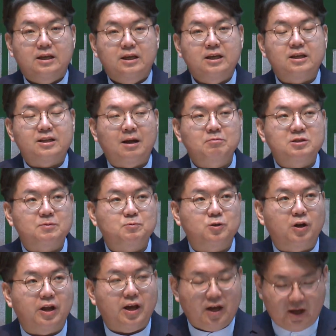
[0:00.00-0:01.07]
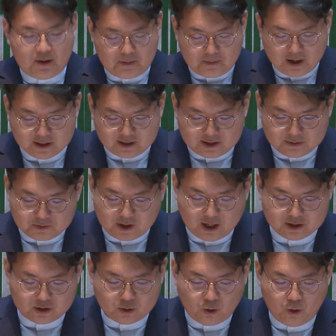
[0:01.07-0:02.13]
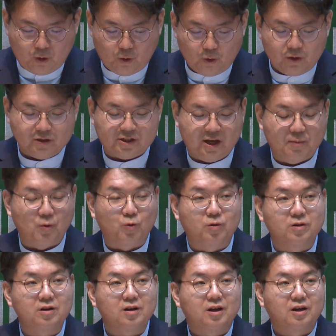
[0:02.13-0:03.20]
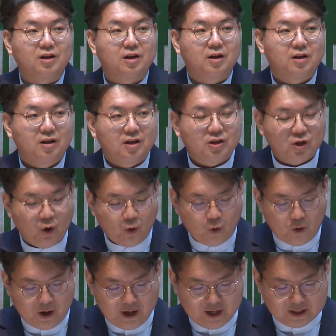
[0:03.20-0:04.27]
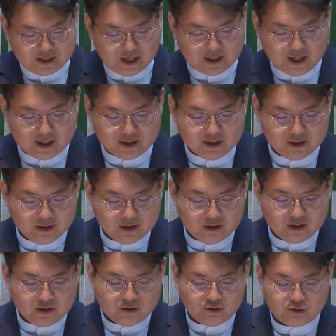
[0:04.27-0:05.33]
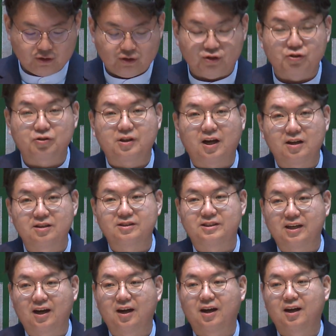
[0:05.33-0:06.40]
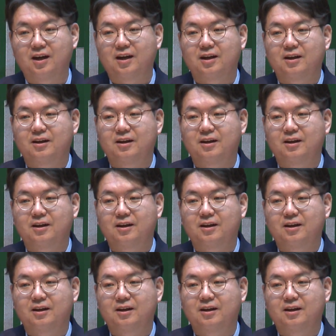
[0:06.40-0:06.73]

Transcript: 이 30절의 말씀 가지고 오늘 제목을 여호와의 제단을 수축하는 자